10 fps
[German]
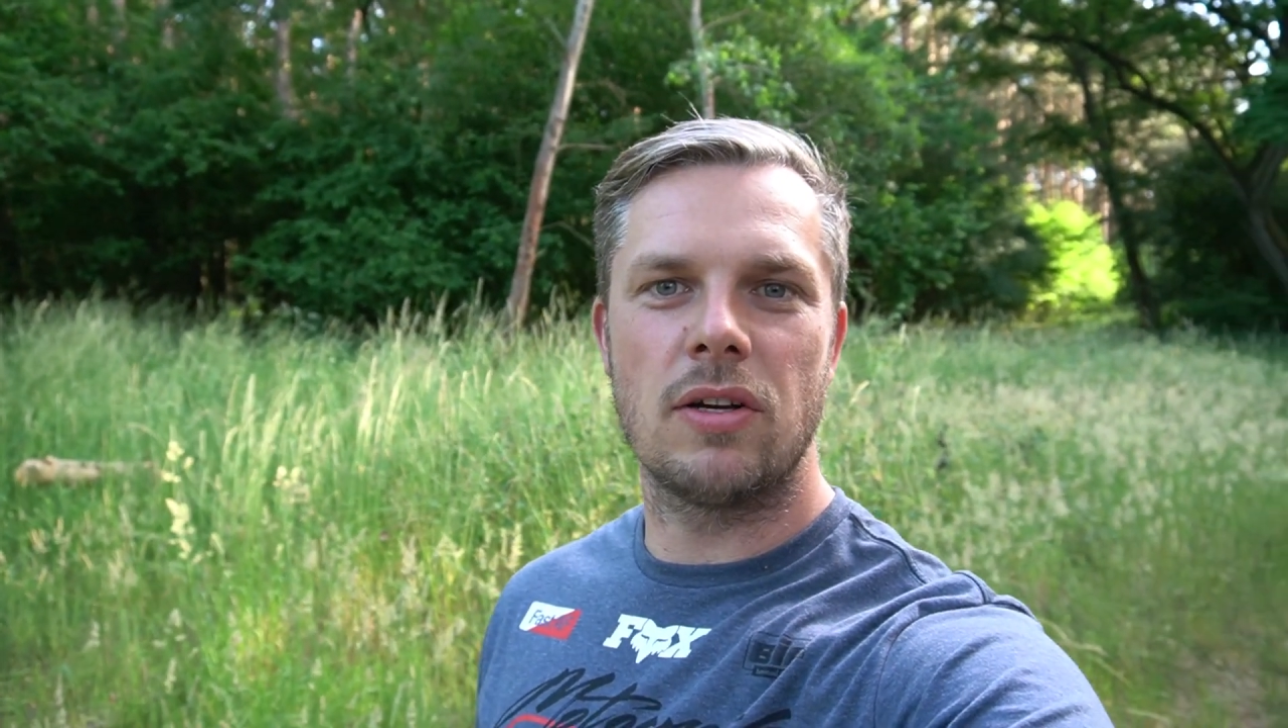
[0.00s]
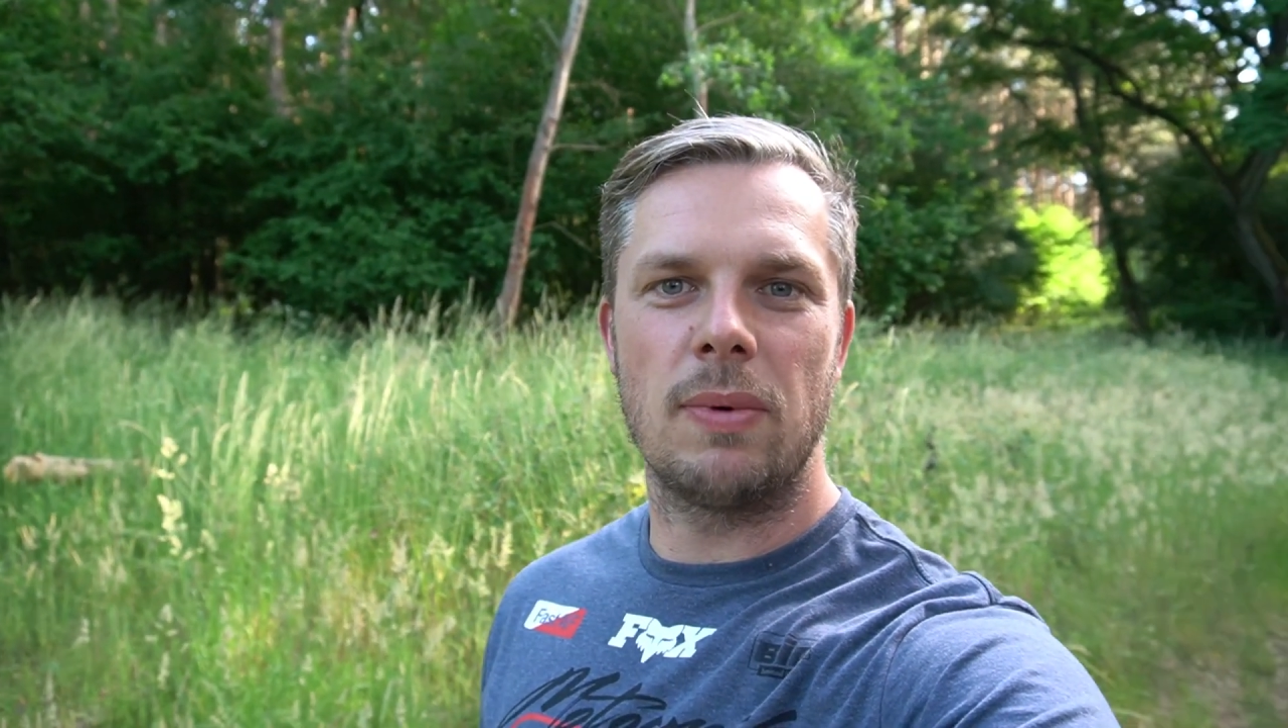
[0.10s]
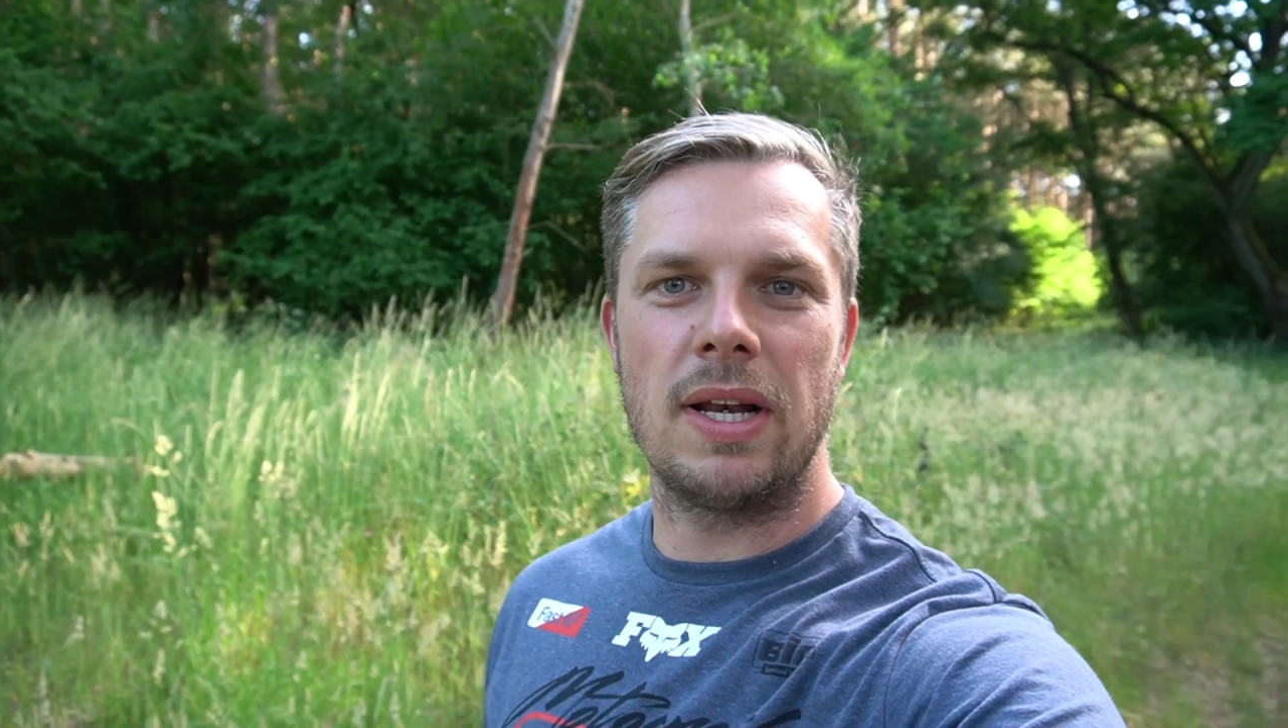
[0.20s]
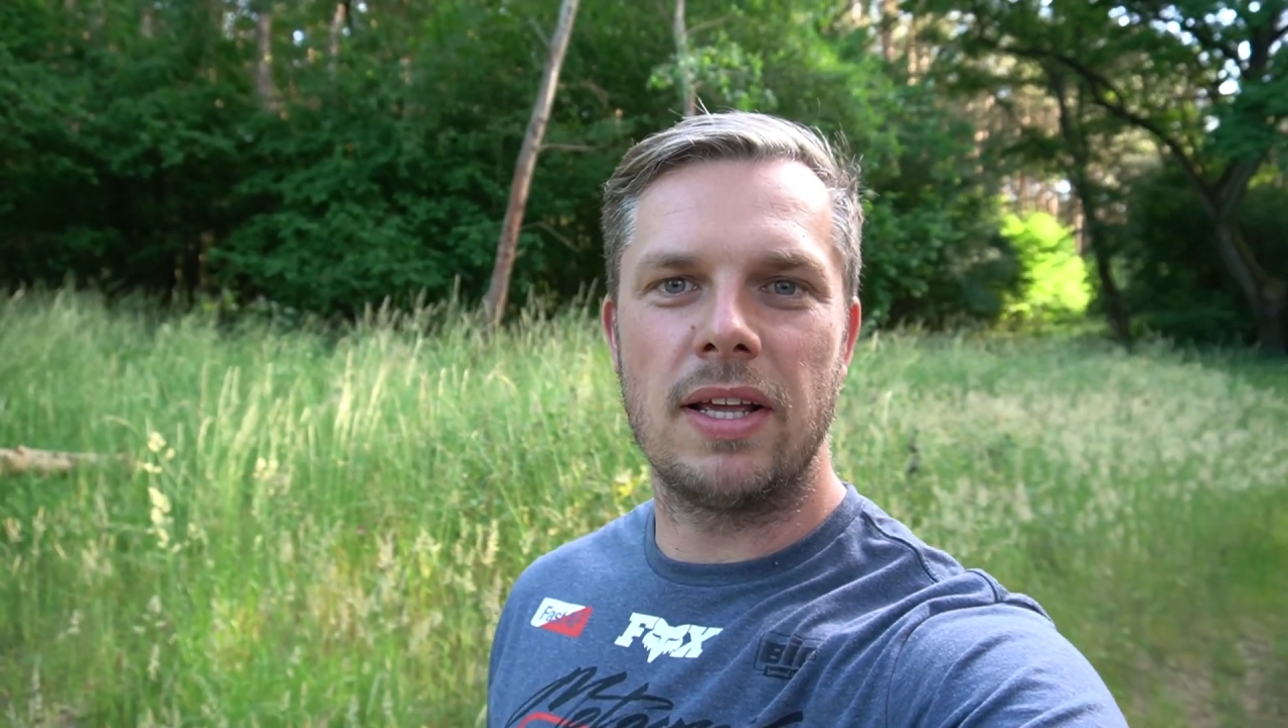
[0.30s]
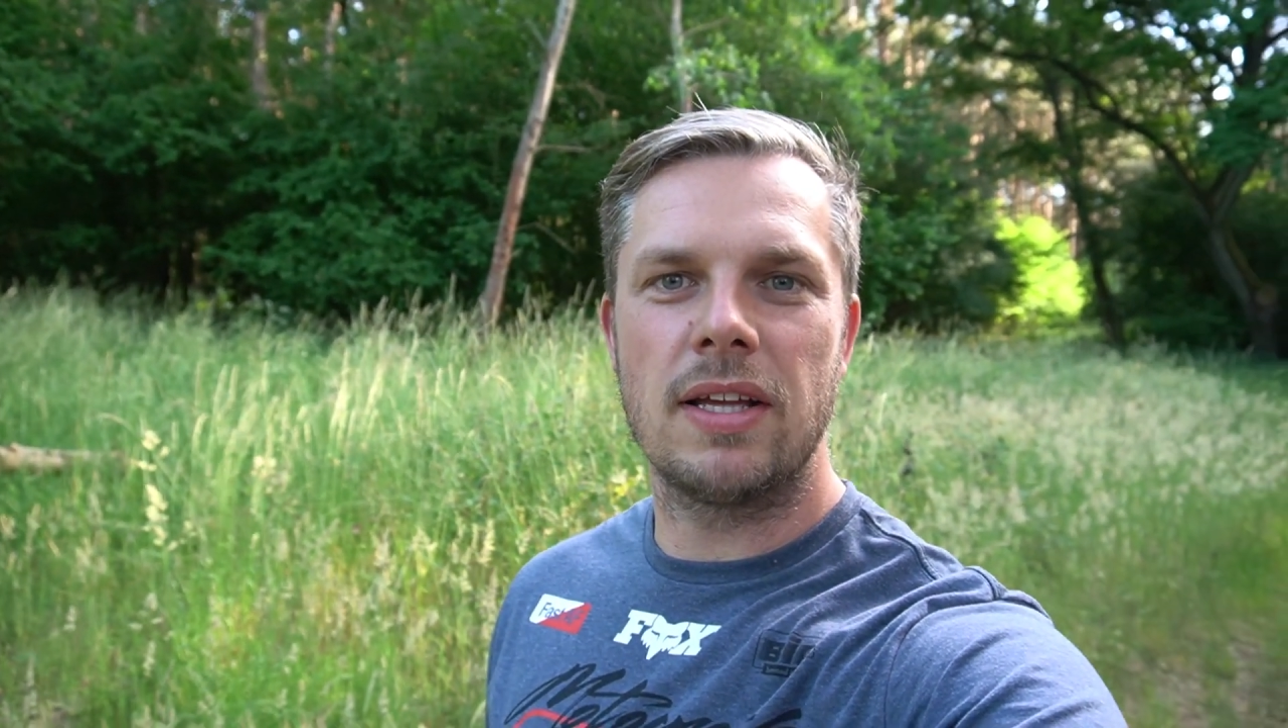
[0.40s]

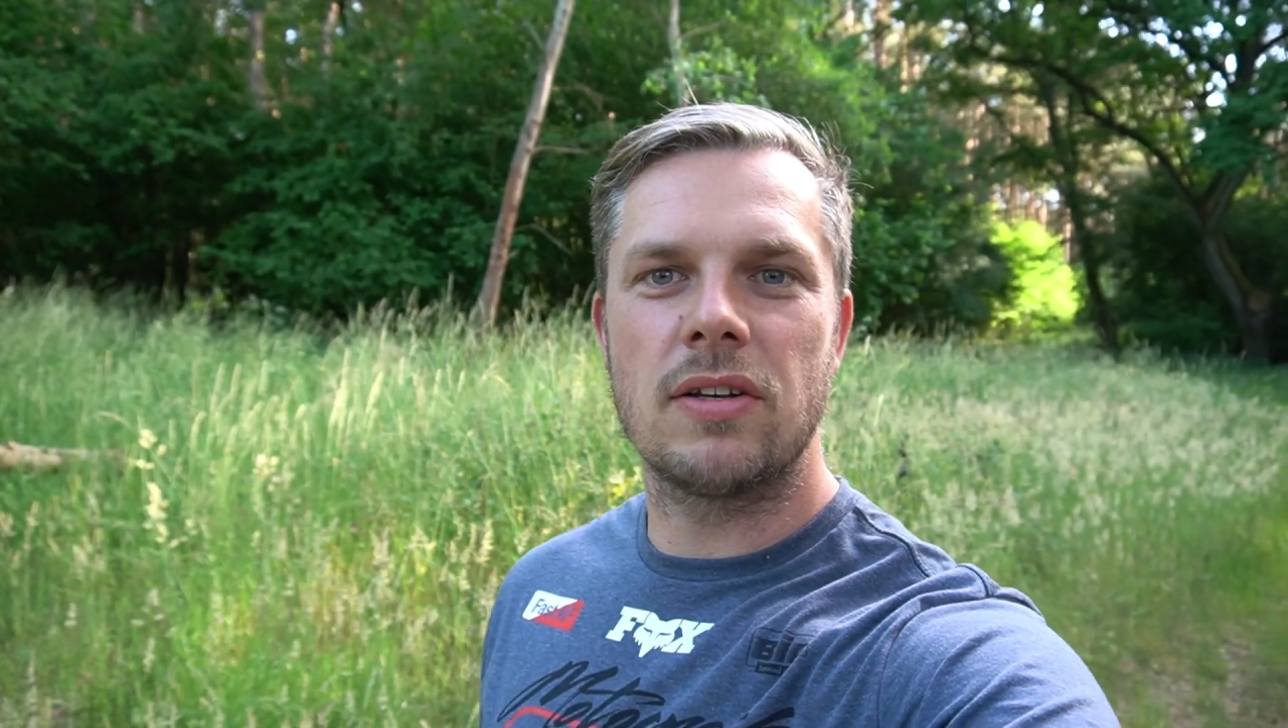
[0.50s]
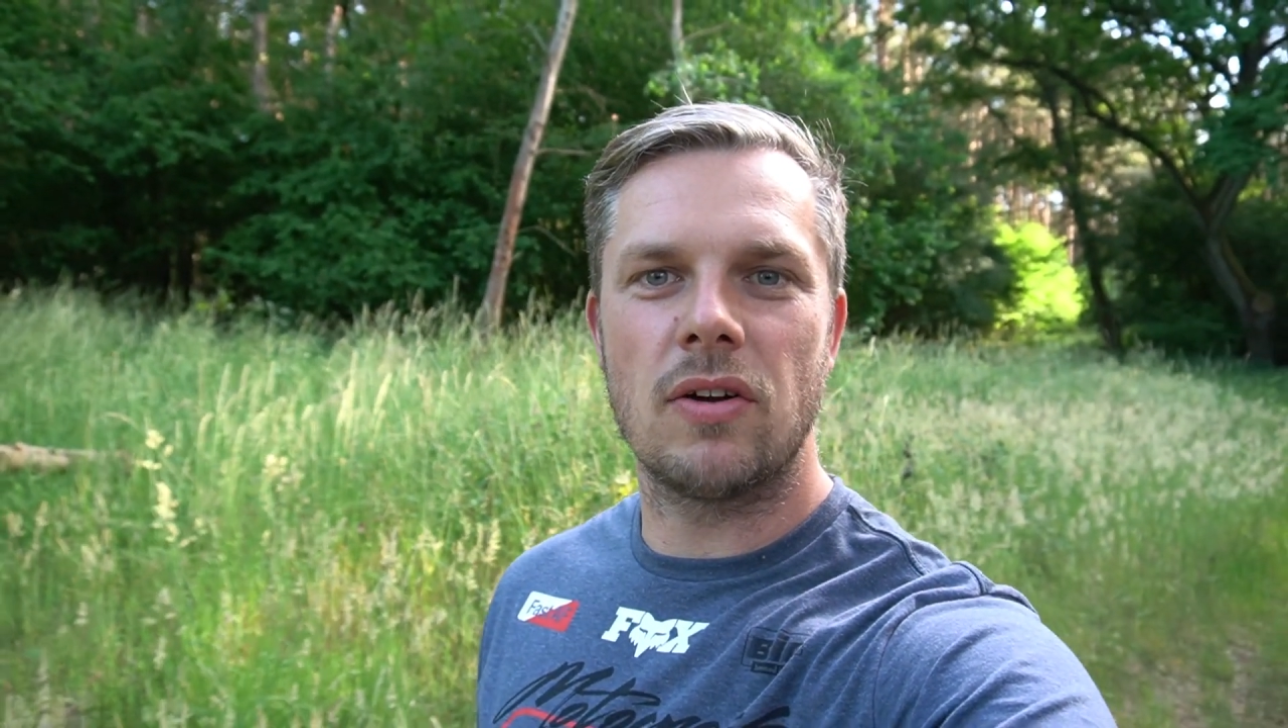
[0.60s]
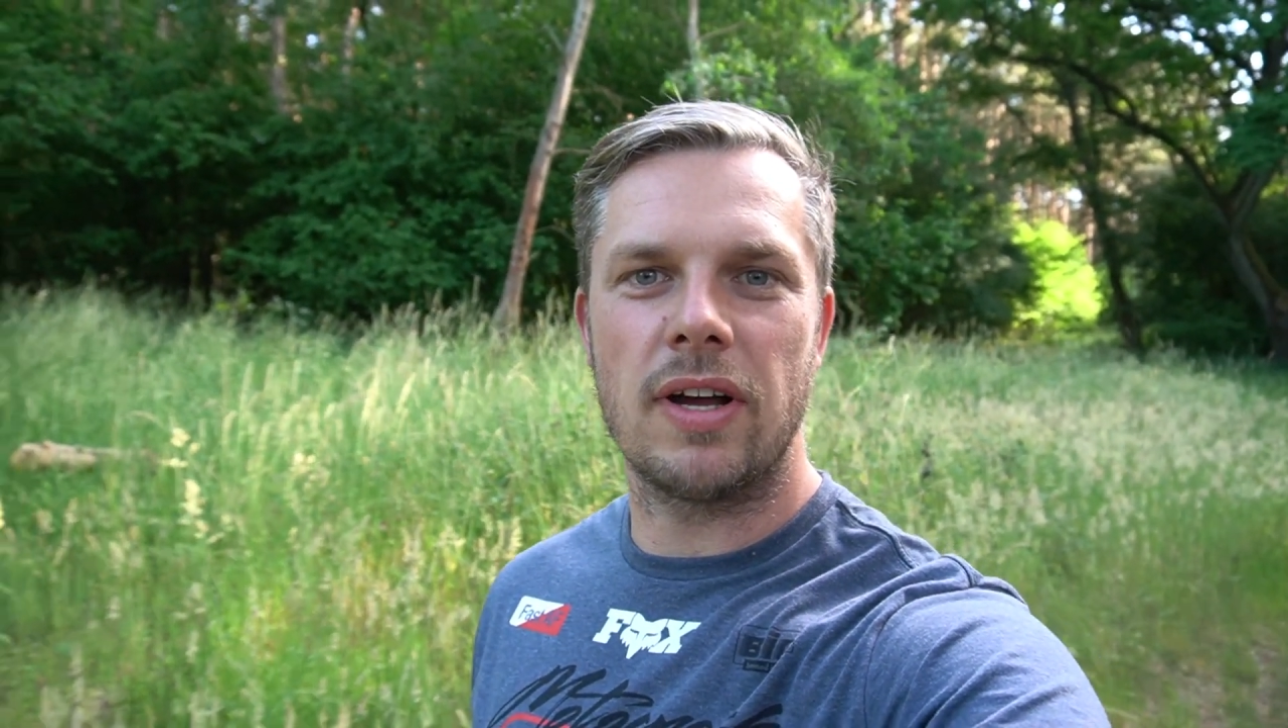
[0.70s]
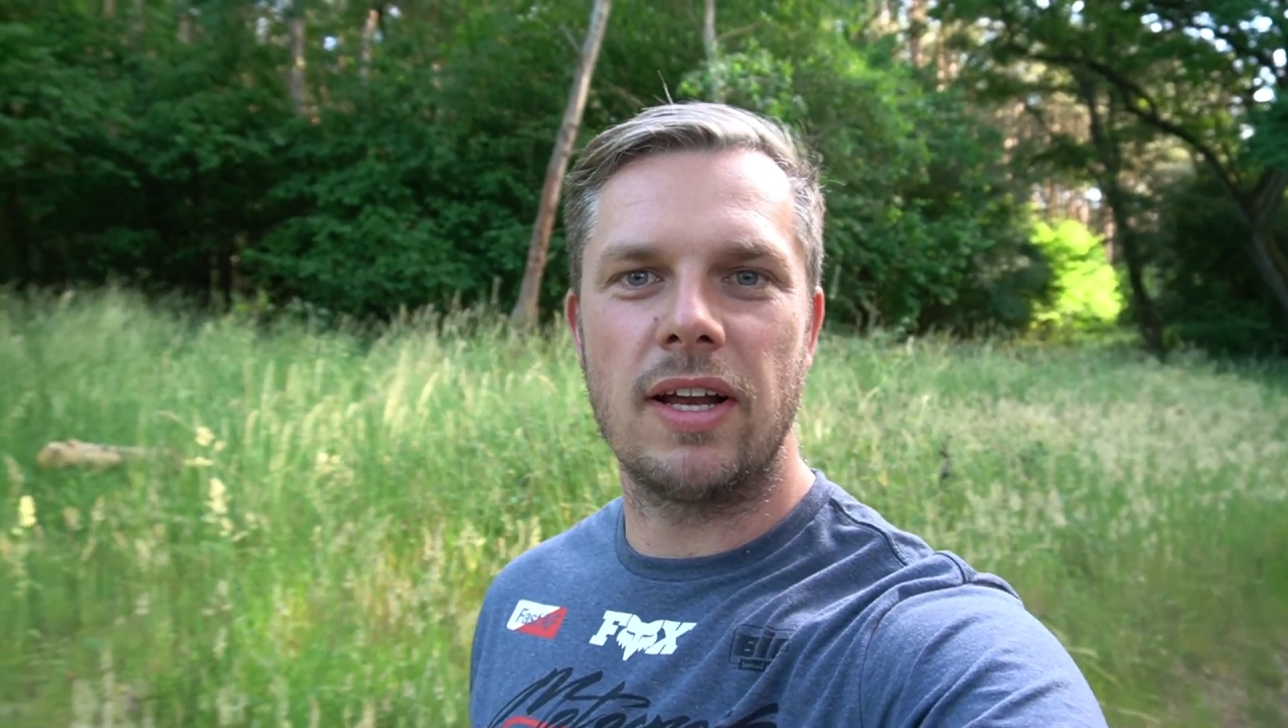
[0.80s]
Überlegen doch